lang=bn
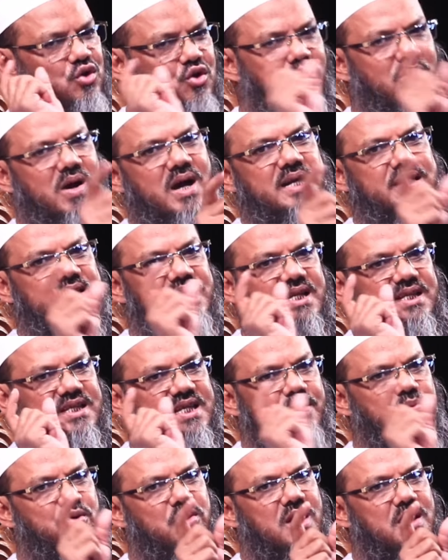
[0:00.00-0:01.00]
সময়ের চেয়ে
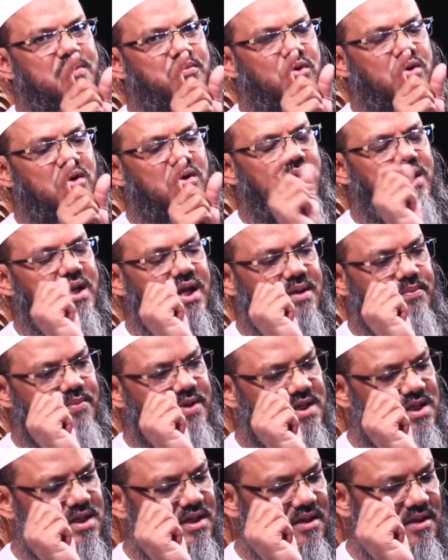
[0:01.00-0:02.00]
জীবনের মূল্য অনেক
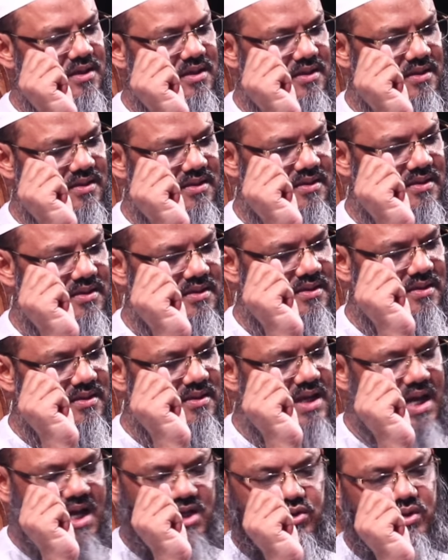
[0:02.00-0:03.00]
বেশি
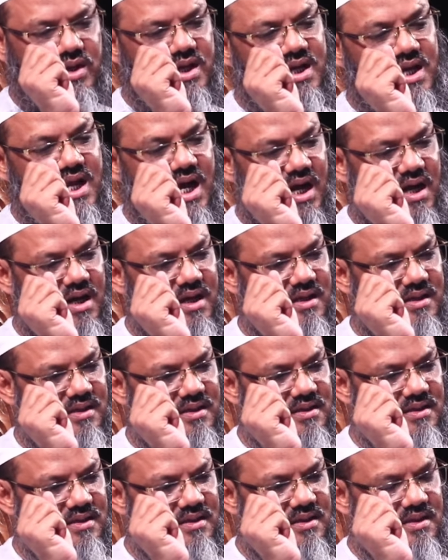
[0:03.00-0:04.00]
আসলে না
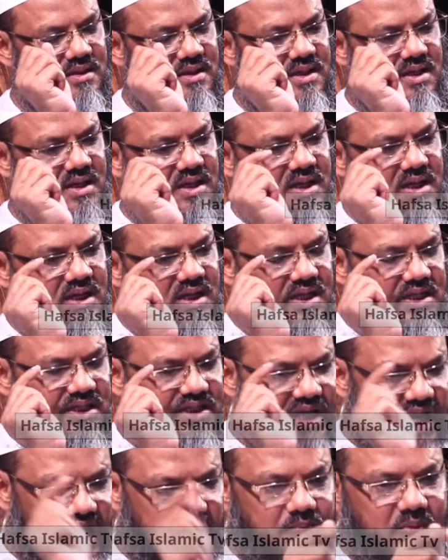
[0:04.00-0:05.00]

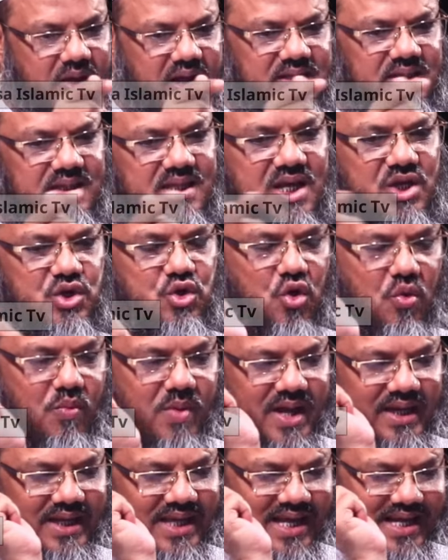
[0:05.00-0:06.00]
যেই ব্যক্তি
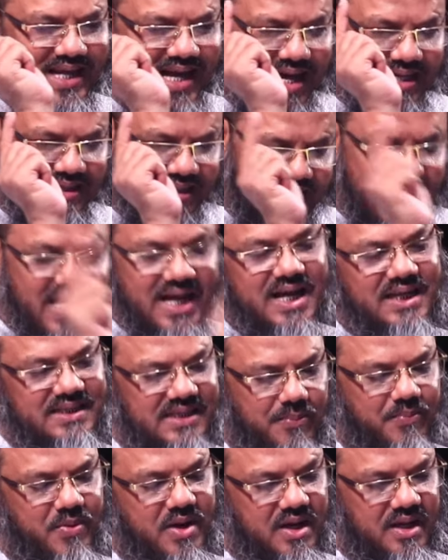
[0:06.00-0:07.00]
সময়কে কাজে
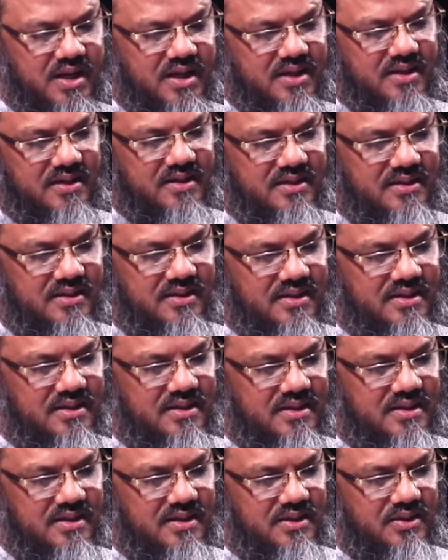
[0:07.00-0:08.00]
লাগাতে পারে
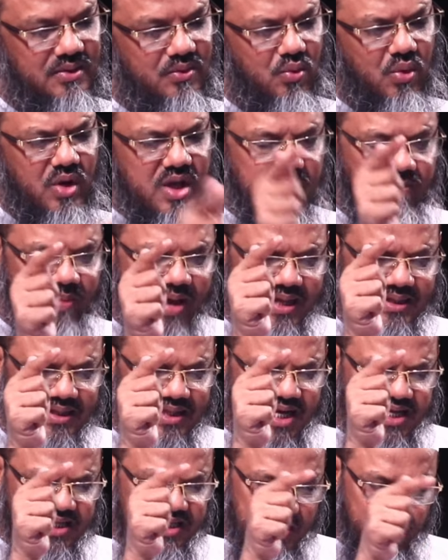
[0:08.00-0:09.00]
ওই
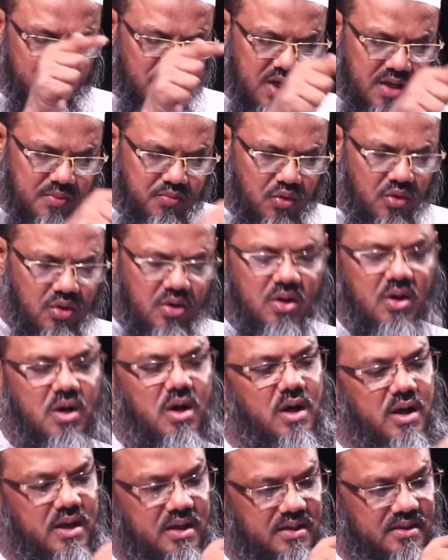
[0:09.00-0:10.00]
ব্যক্তির জীবনের মূল্য
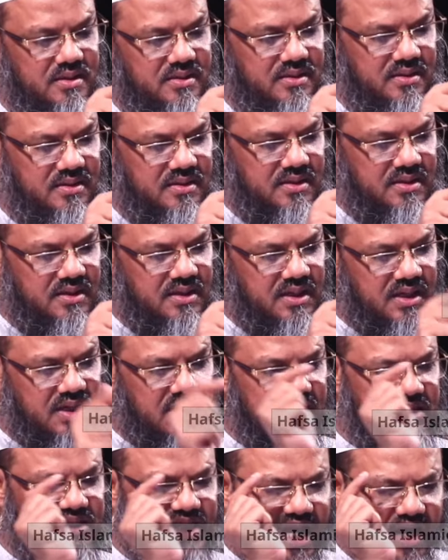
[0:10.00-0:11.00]
হয়
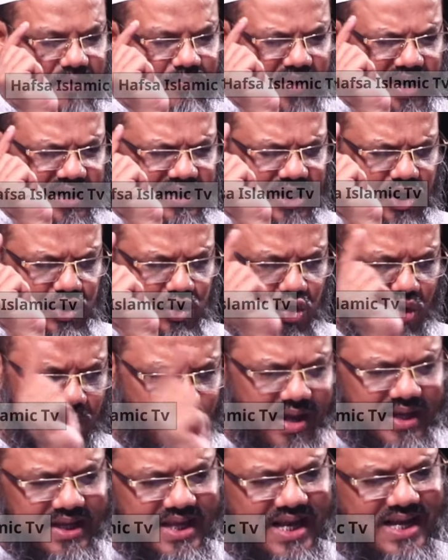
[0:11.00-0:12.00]
যেই ব্যক্তি
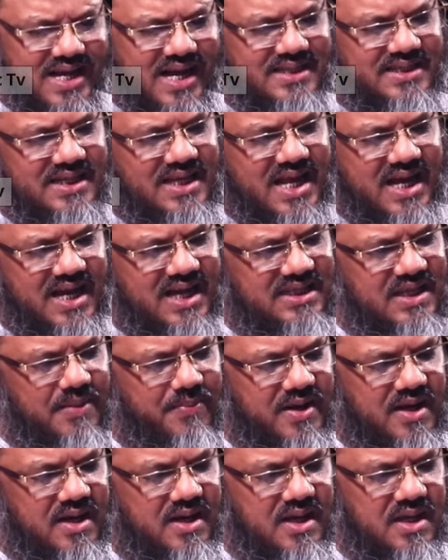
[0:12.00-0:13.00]
সময়কে কাজে লাগাতে
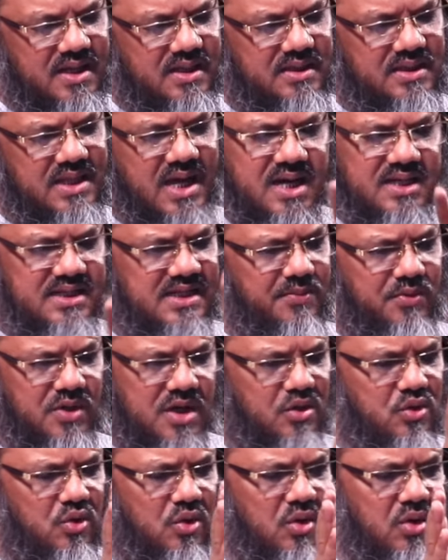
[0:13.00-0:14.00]
পারে না তার
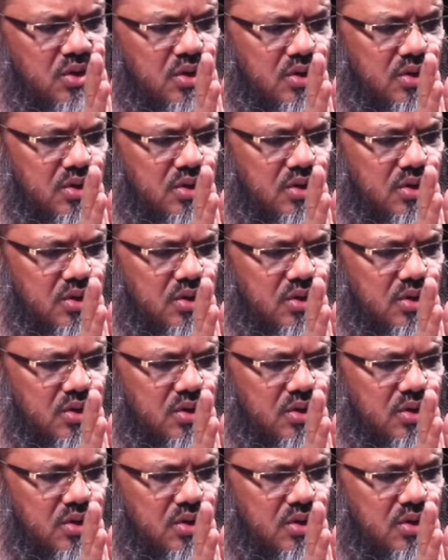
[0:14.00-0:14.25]
জীবনের কোনো